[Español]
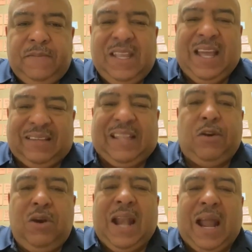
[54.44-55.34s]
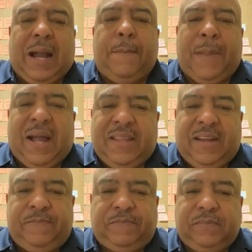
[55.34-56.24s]
y gastarlo en la
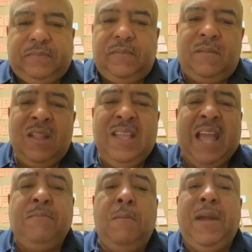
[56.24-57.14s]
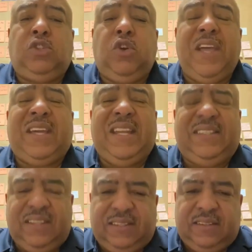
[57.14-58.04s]
campaña y en momento de
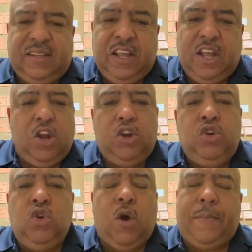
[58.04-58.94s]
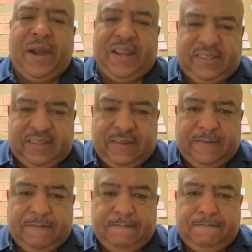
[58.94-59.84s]
crisis no aparece?
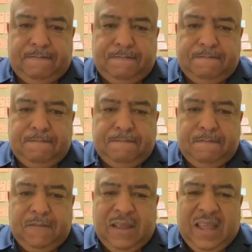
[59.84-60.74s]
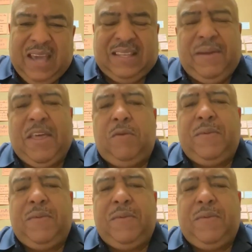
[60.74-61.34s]
Este video